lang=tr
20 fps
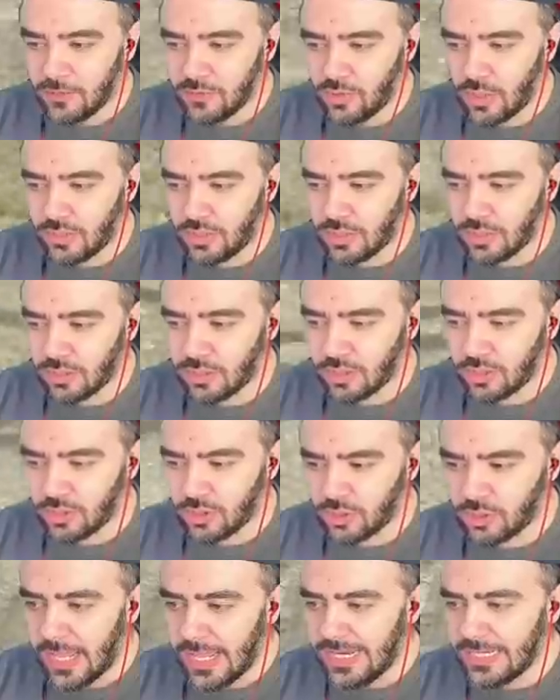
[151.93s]
Dön dön dön dön
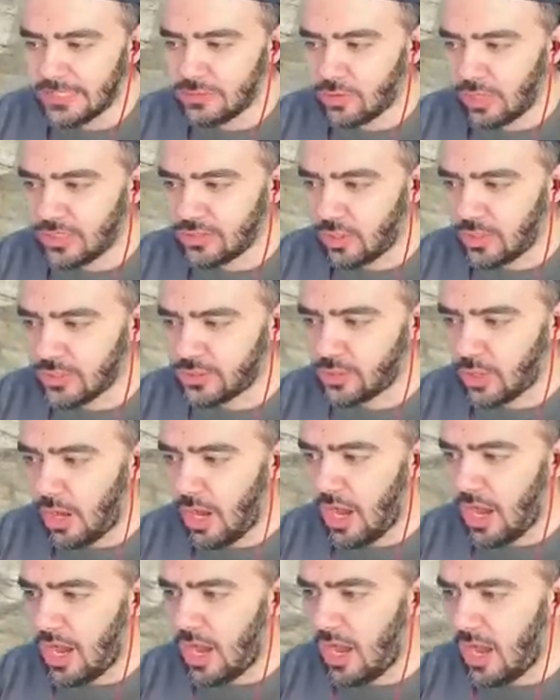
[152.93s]
dön. Let's go let's go let's go.
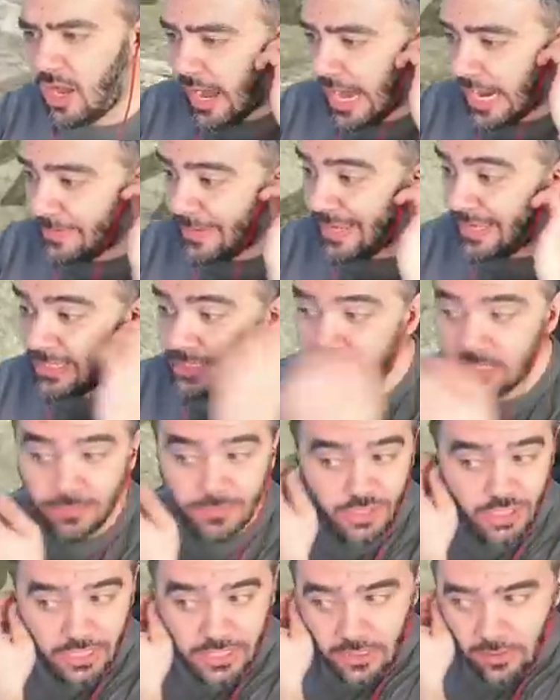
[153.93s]
Arabayı hızlı
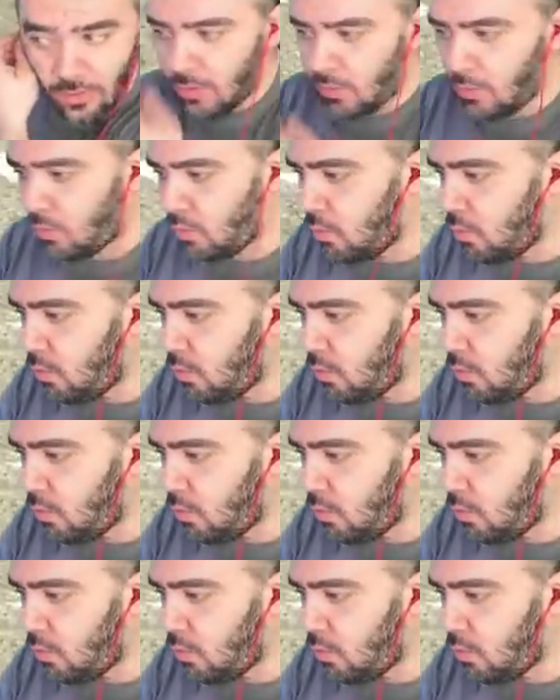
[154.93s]
bir şekilde. Oo